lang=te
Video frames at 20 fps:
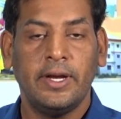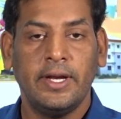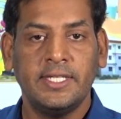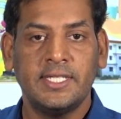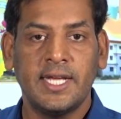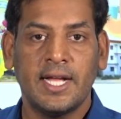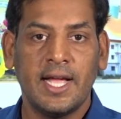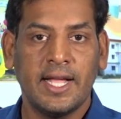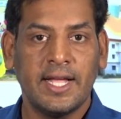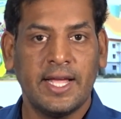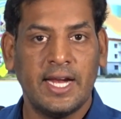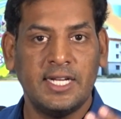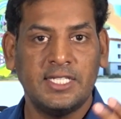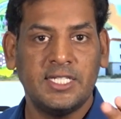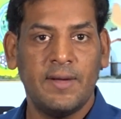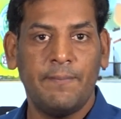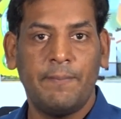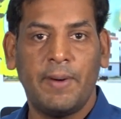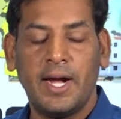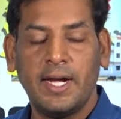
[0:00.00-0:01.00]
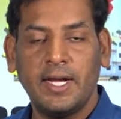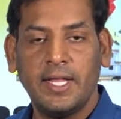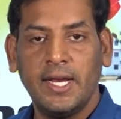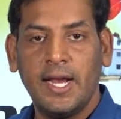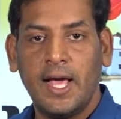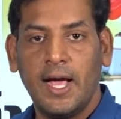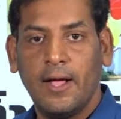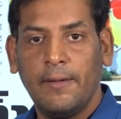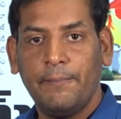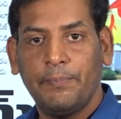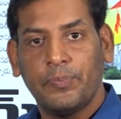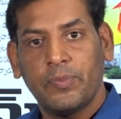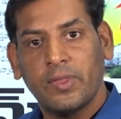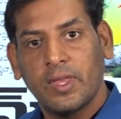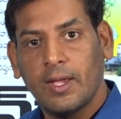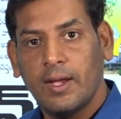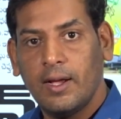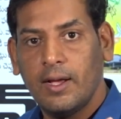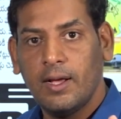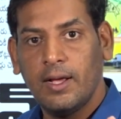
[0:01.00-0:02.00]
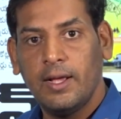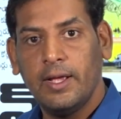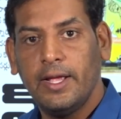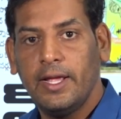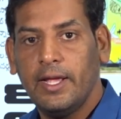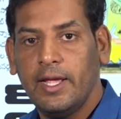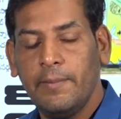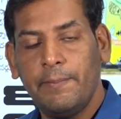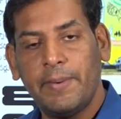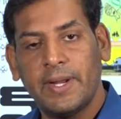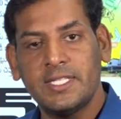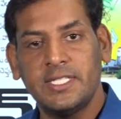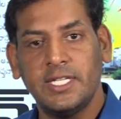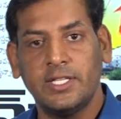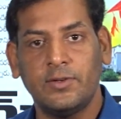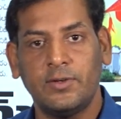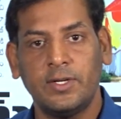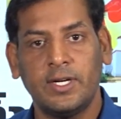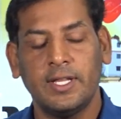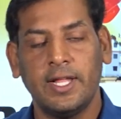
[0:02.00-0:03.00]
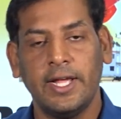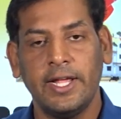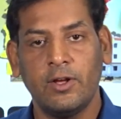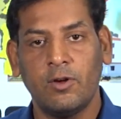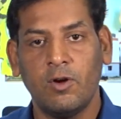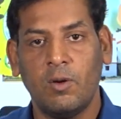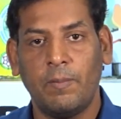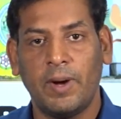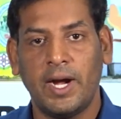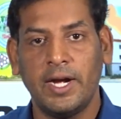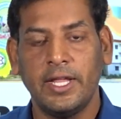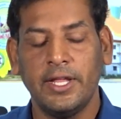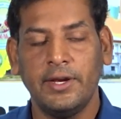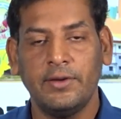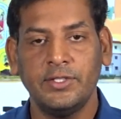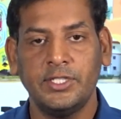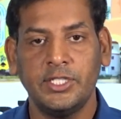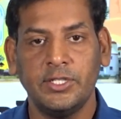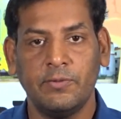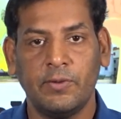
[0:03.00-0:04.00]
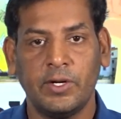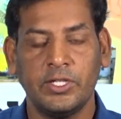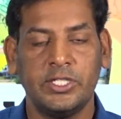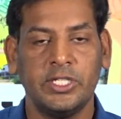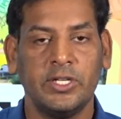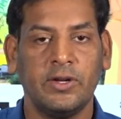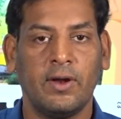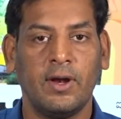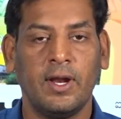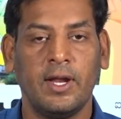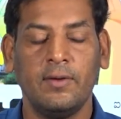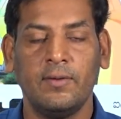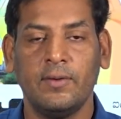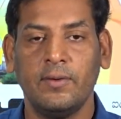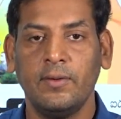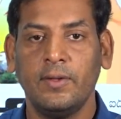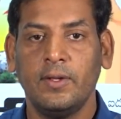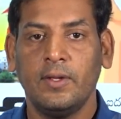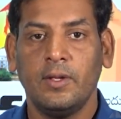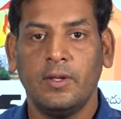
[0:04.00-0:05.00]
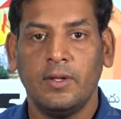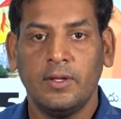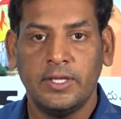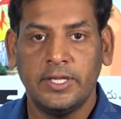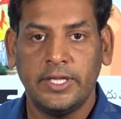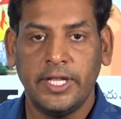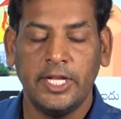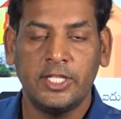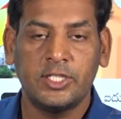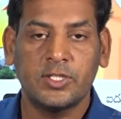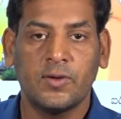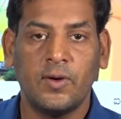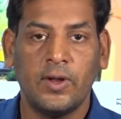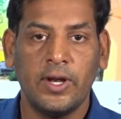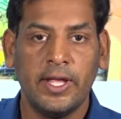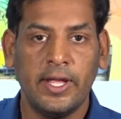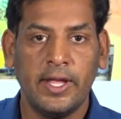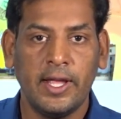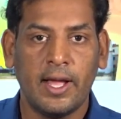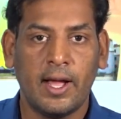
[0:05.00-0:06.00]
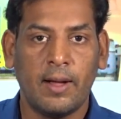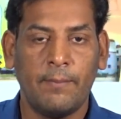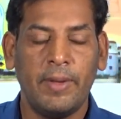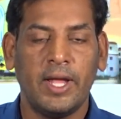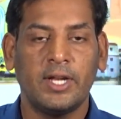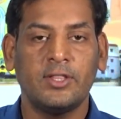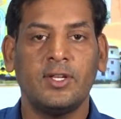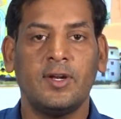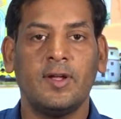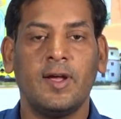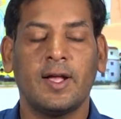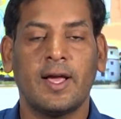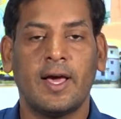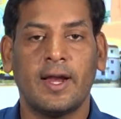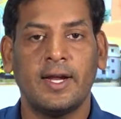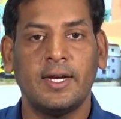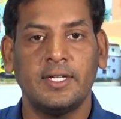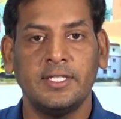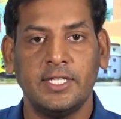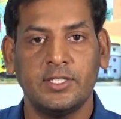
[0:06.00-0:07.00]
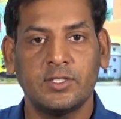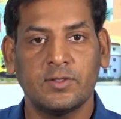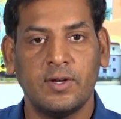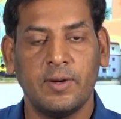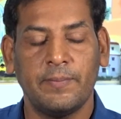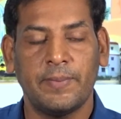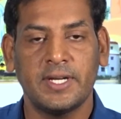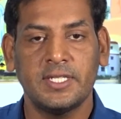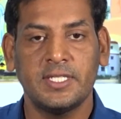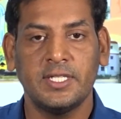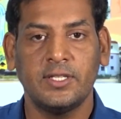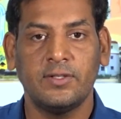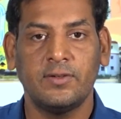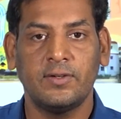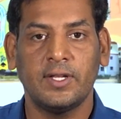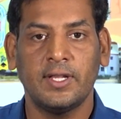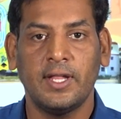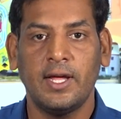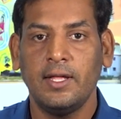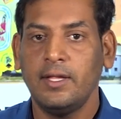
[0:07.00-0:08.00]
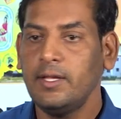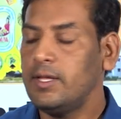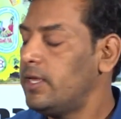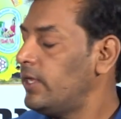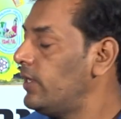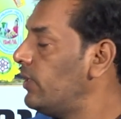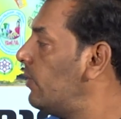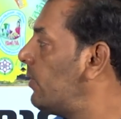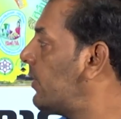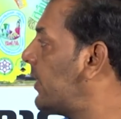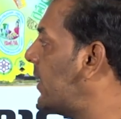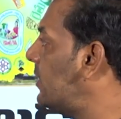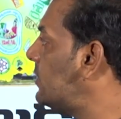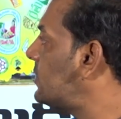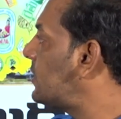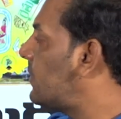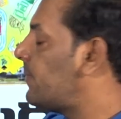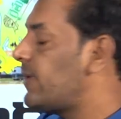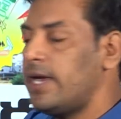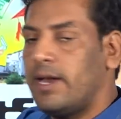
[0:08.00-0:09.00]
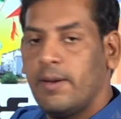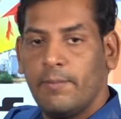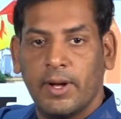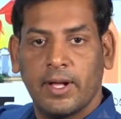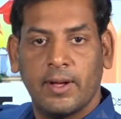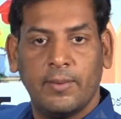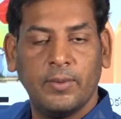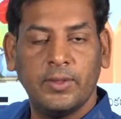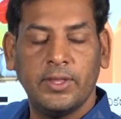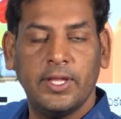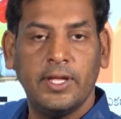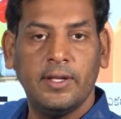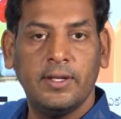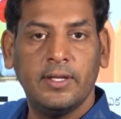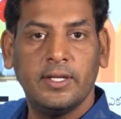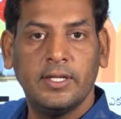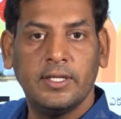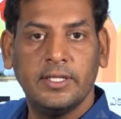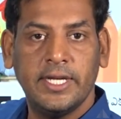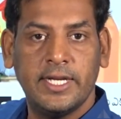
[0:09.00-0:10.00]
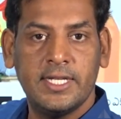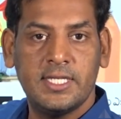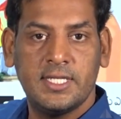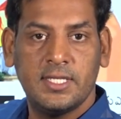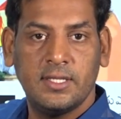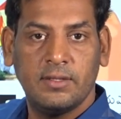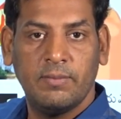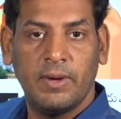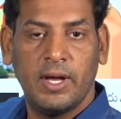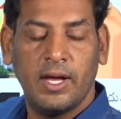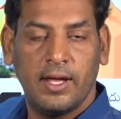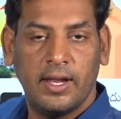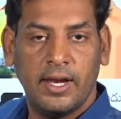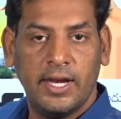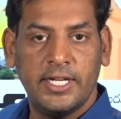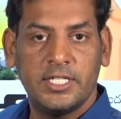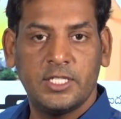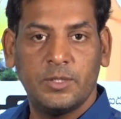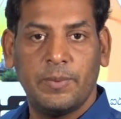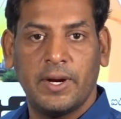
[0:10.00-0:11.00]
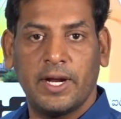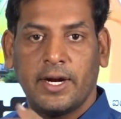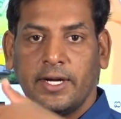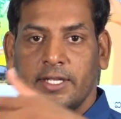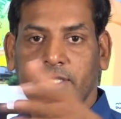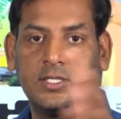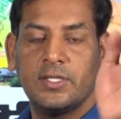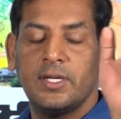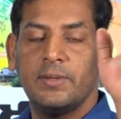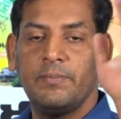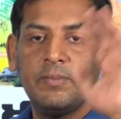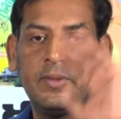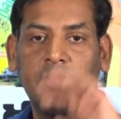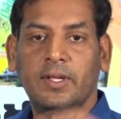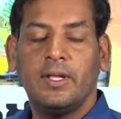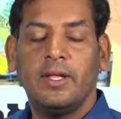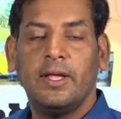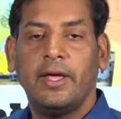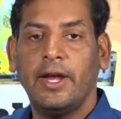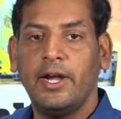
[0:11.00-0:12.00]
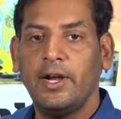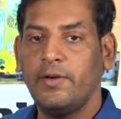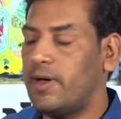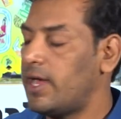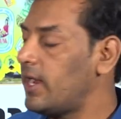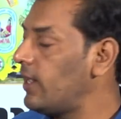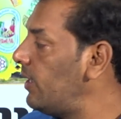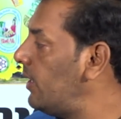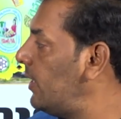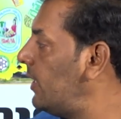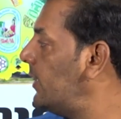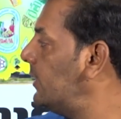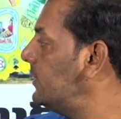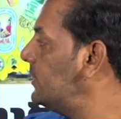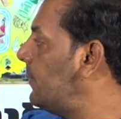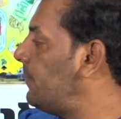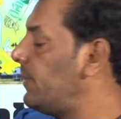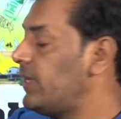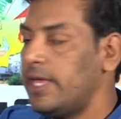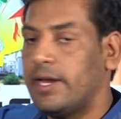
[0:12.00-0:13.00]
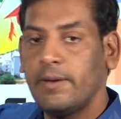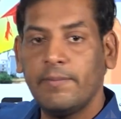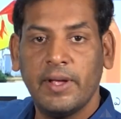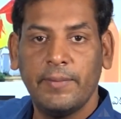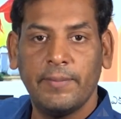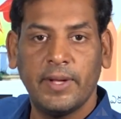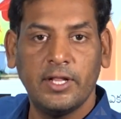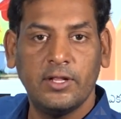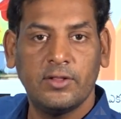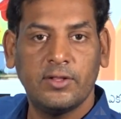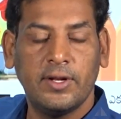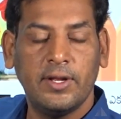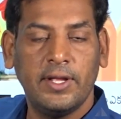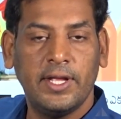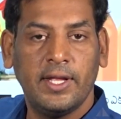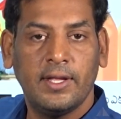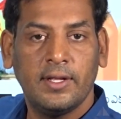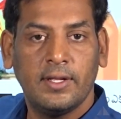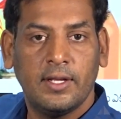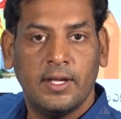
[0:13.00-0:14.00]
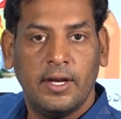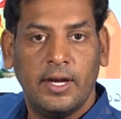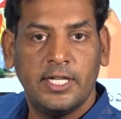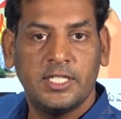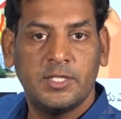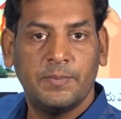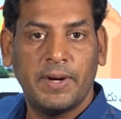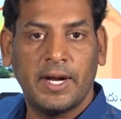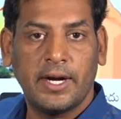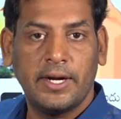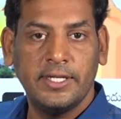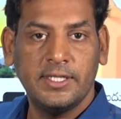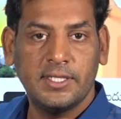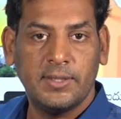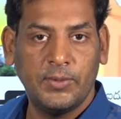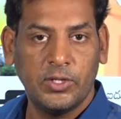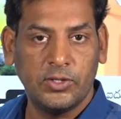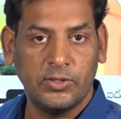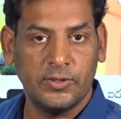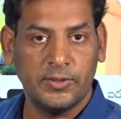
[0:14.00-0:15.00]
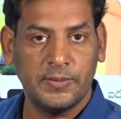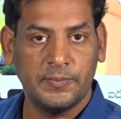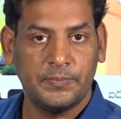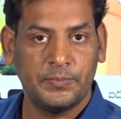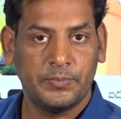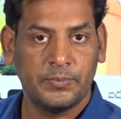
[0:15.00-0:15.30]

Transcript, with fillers: నిజంగా గెలిచే పార్టీలా ఈ పరిస్థితి ఉంటుందా ఇంకో పార్టీ నుంచి వచ్చిన వాళ్ళను తీసుకొని అభ్యర్థులుగా ఖరారు చేసుకునే పరిస్థితి ఉంటుందా ఇగో గెలుస్తామని నమ్మకం ఉంది ఎస్ మా లిస్ట్ ప్రకటిస్తున్నాం రెండు వారాలలో అని చెప్పి ఎనభై మందితోని లిస్ట్ ప్రకటించబోతుంది